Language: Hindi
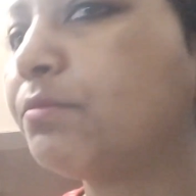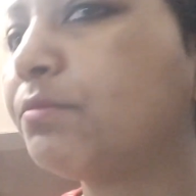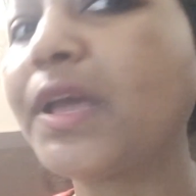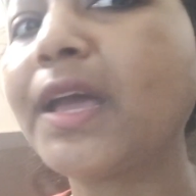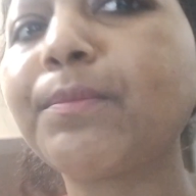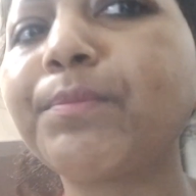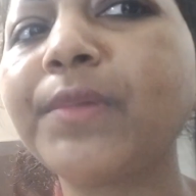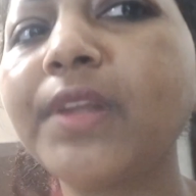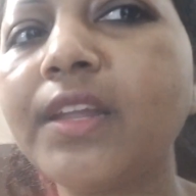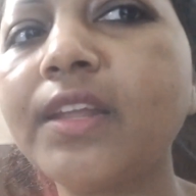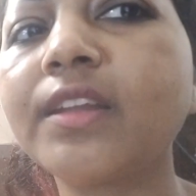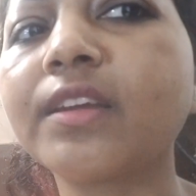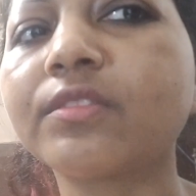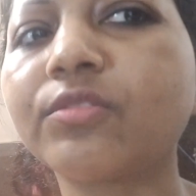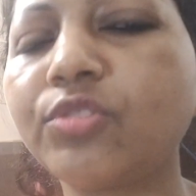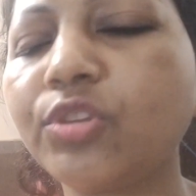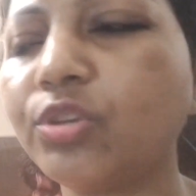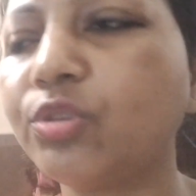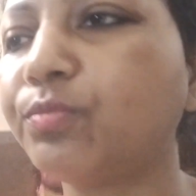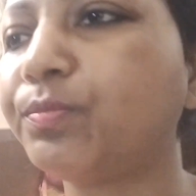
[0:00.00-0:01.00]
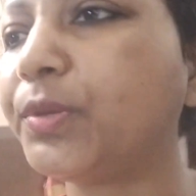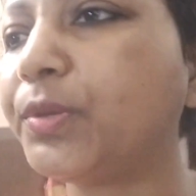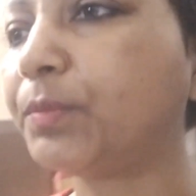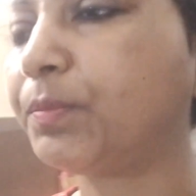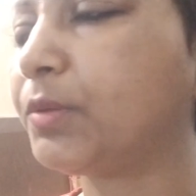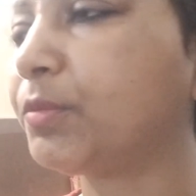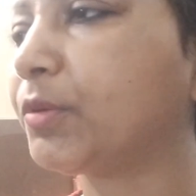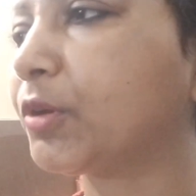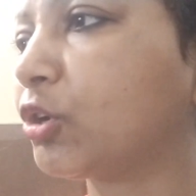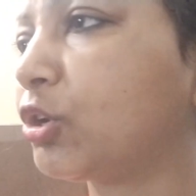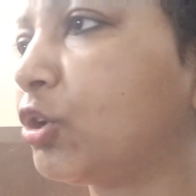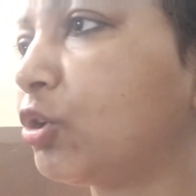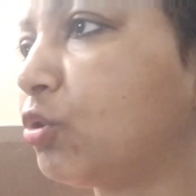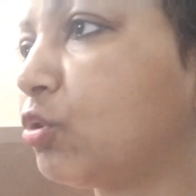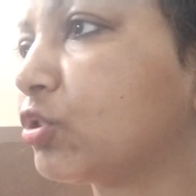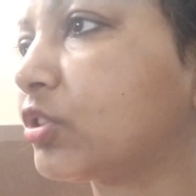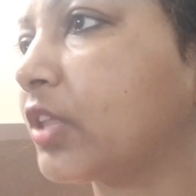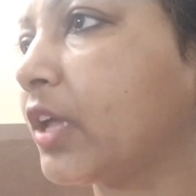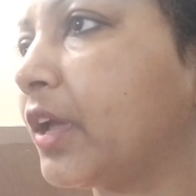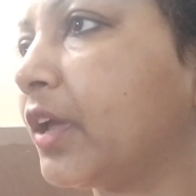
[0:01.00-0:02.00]
मैं अपने लिए रखती हूँ बीपी मेरे को लो
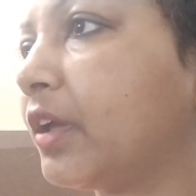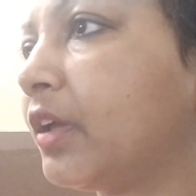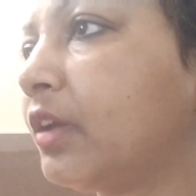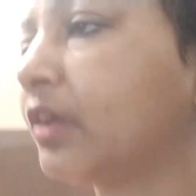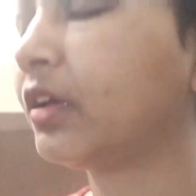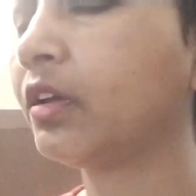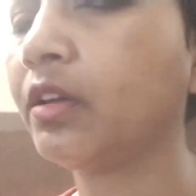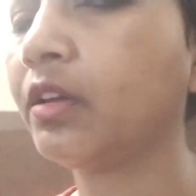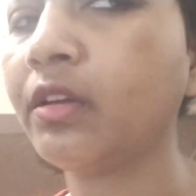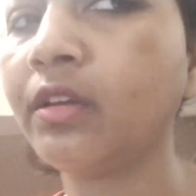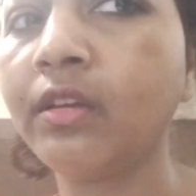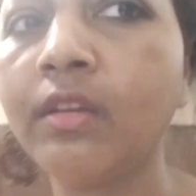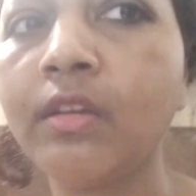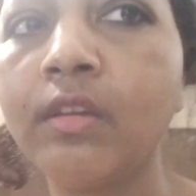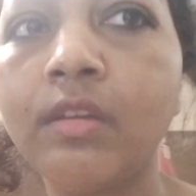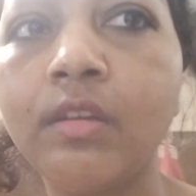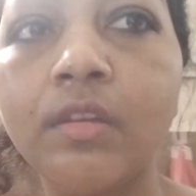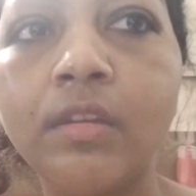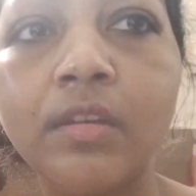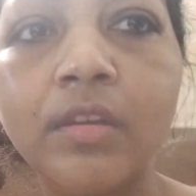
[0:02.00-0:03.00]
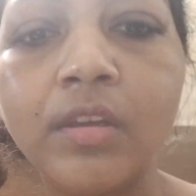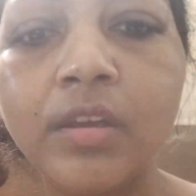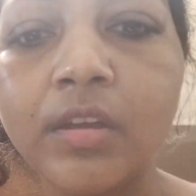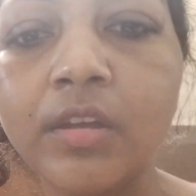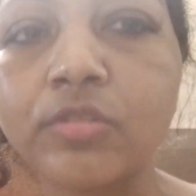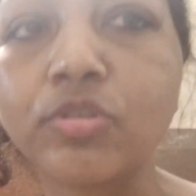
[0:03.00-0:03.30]
होता है वो खाती क्यों नहीं